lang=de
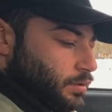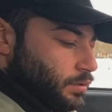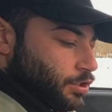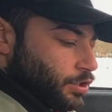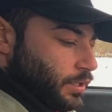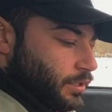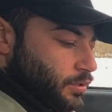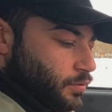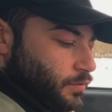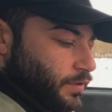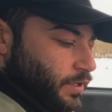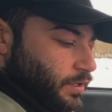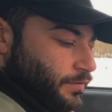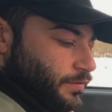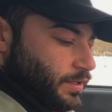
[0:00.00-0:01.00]
Schallknopf
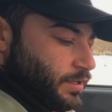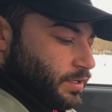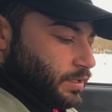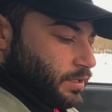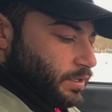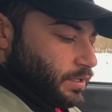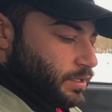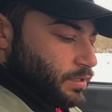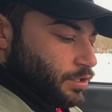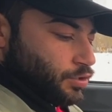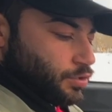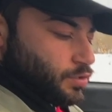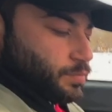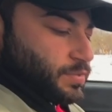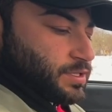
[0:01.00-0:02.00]
eher weniger, da geht hier
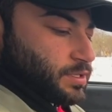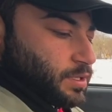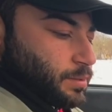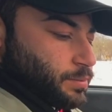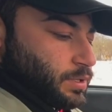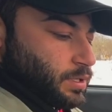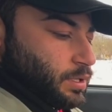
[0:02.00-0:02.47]
schon so ein bisschen ab.